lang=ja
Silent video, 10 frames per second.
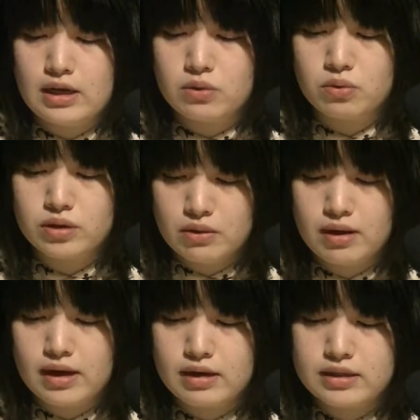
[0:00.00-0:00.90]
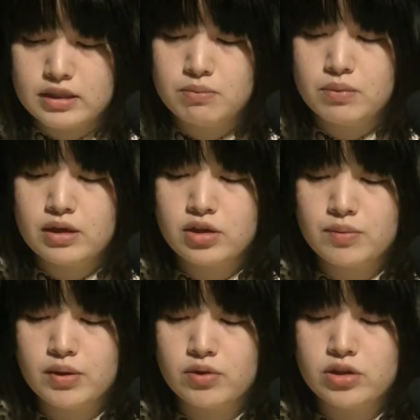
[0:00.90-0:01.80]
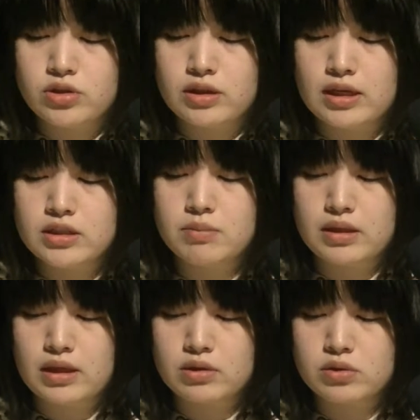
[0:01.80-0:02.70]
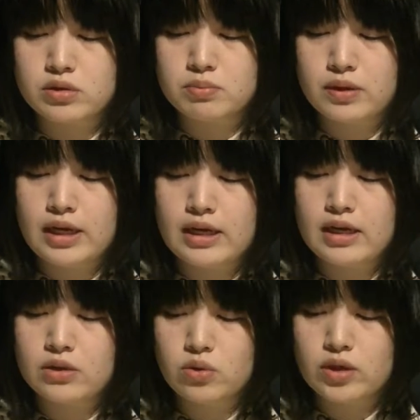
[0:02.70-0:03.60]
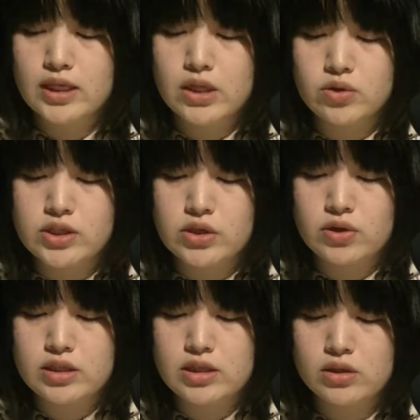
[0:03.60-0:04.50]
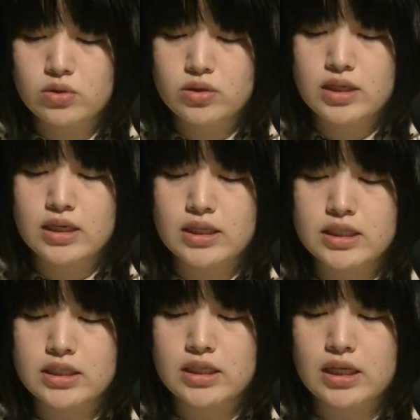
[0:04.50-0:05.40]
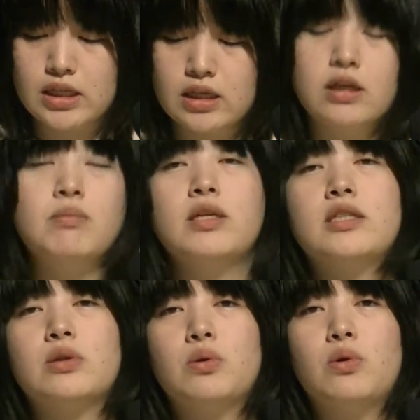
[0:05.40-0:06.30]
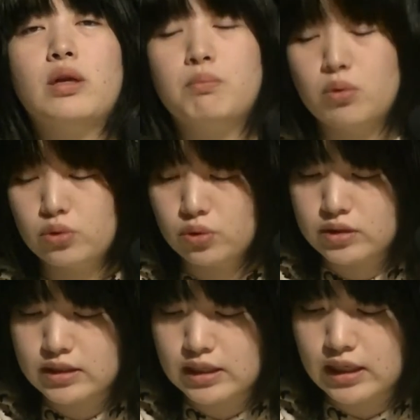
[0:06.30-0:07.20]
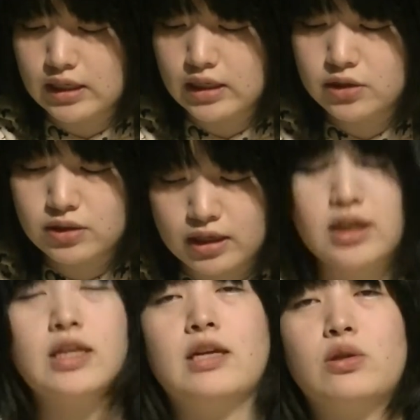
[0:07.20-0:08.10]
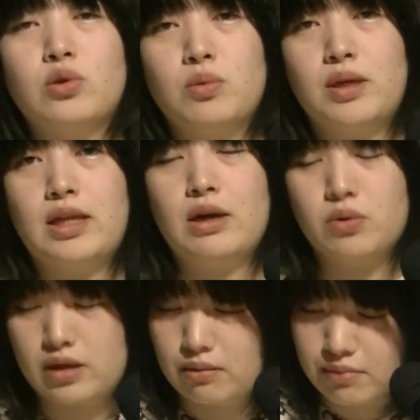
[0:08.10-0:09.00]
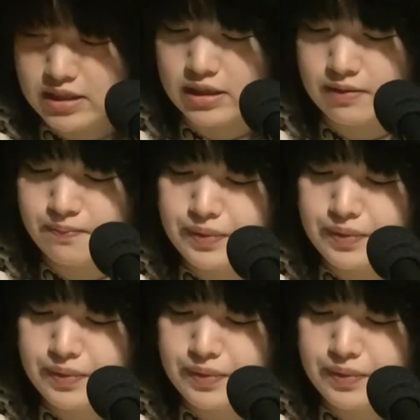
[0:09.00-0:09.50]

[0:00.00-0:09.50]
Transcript: ここでは新番組を一緒に始めたコスプレイヤーの北野しおりちゃんと参加させていただきましたとリポートをさせていただくだけにとどめておきます。